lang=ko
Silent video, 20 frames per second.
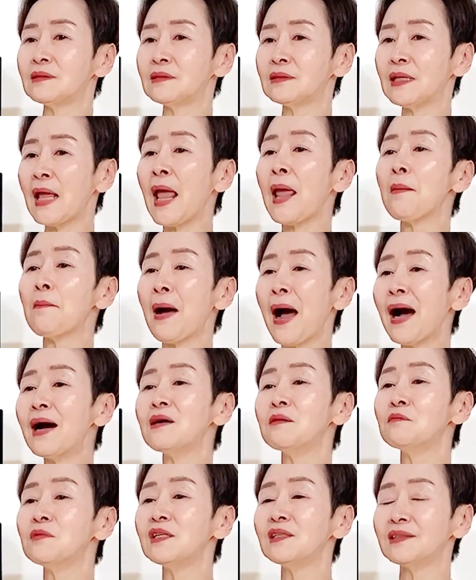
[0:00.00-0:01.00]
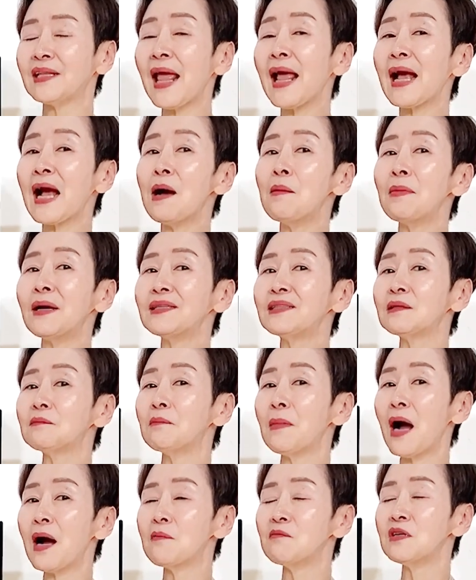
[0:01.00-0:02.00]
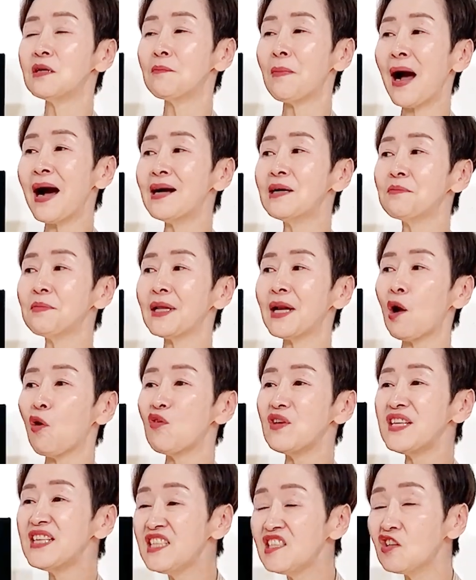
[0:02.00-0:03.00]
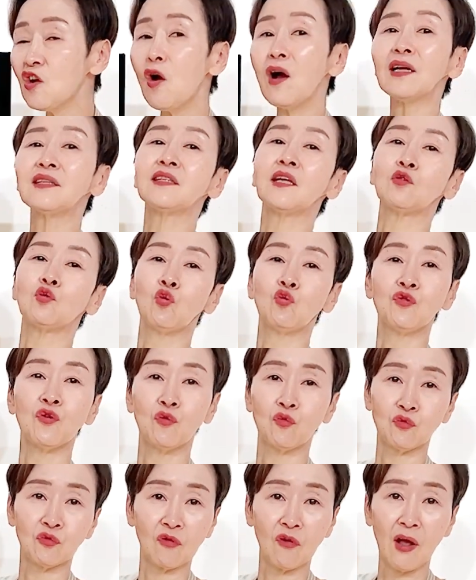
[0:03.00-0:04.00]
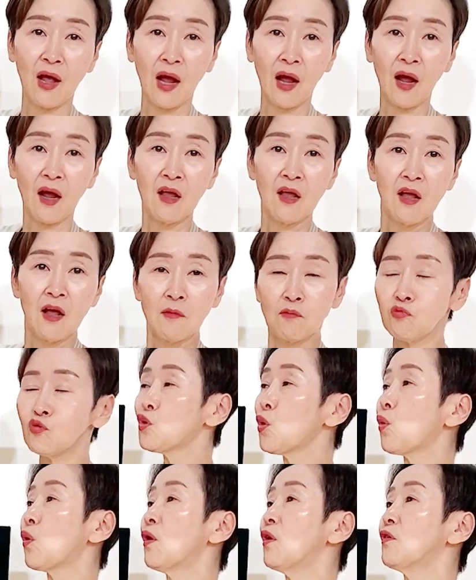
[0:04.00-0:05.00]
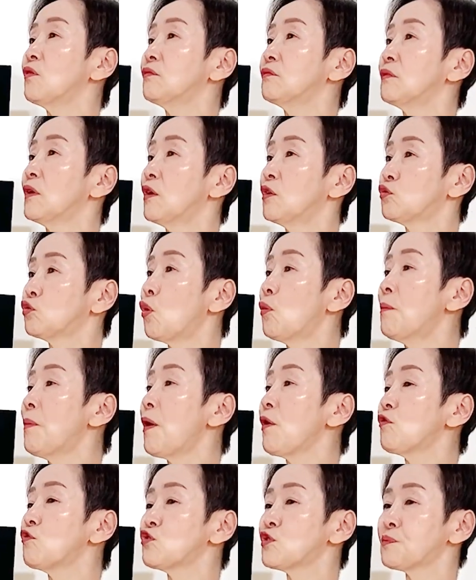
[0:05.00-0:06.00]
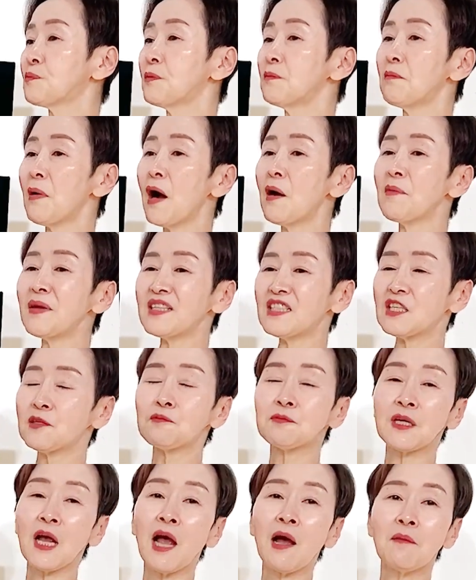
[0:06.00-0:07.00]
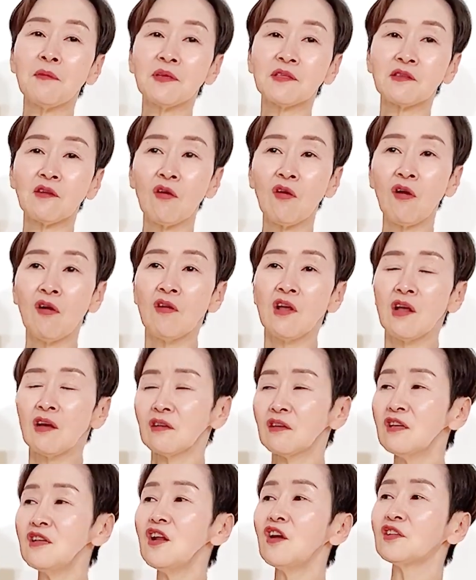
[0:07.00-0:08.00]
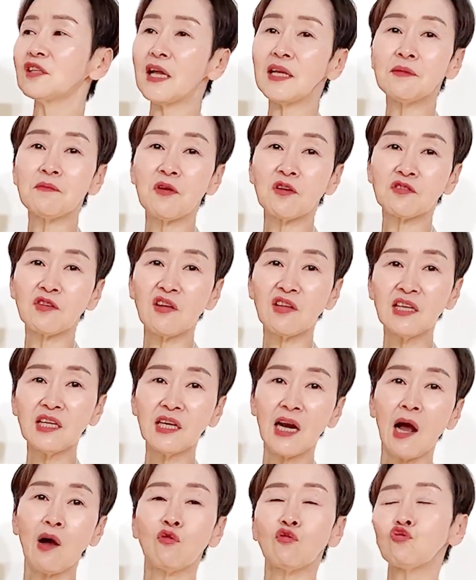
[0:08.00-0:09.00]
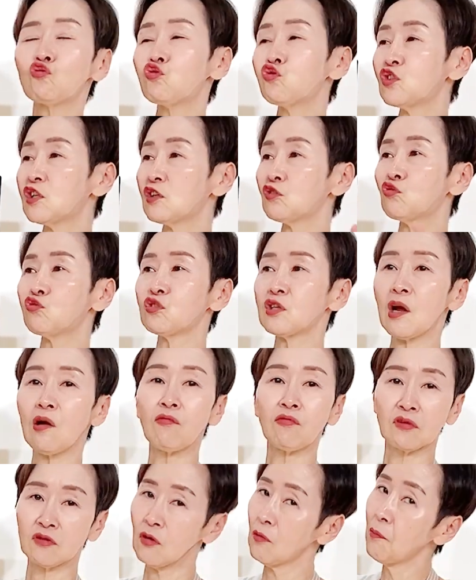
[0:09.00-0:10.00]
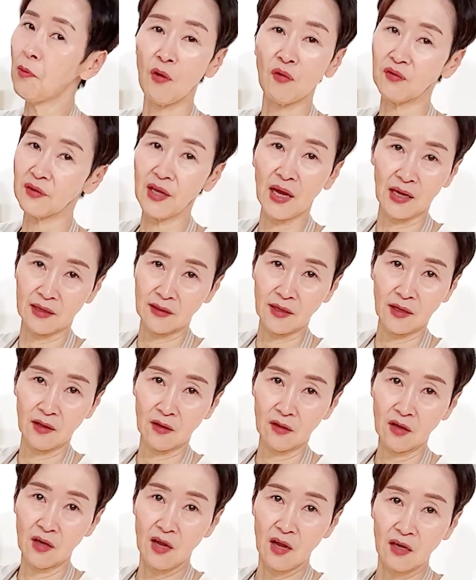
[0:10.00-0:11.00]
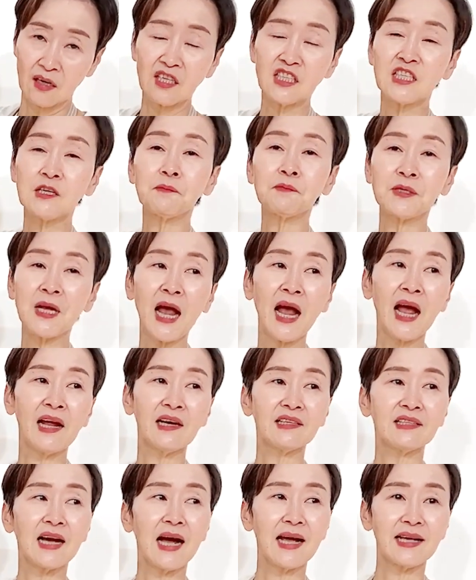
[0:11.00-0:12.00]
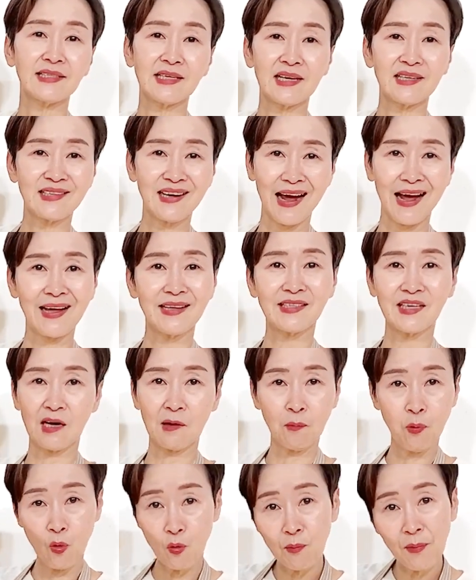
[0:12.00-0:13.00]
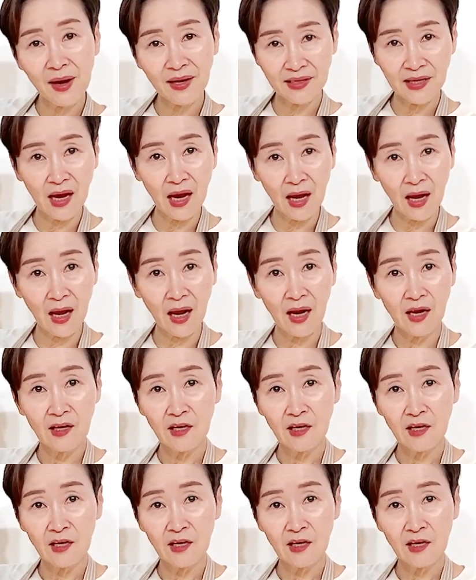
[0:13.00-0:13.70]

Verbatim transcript: 내 마음을, 내가 만든 마음을 마음이라고 인정할 때 돈이 오는 거야. 무조건 돈 벌고 싶은 마음에 집착하면서 끌려다니면서 일하고 주식 투자하고 그럼 버는 게 아니에요. 그 집착하는 가해자는 가해자라 폭망이야.